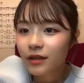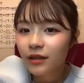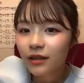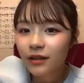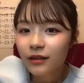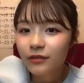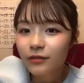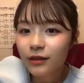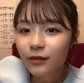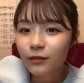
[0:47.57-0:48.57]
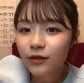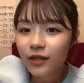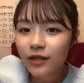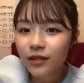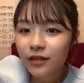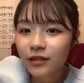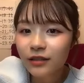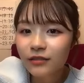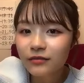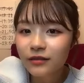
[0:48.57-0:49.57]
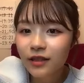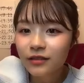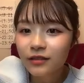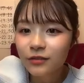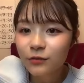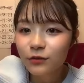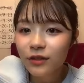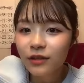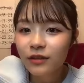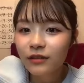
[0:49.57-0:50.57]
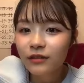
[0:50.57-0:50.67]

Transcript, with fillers: ああゆ太郎が消えてる壇上から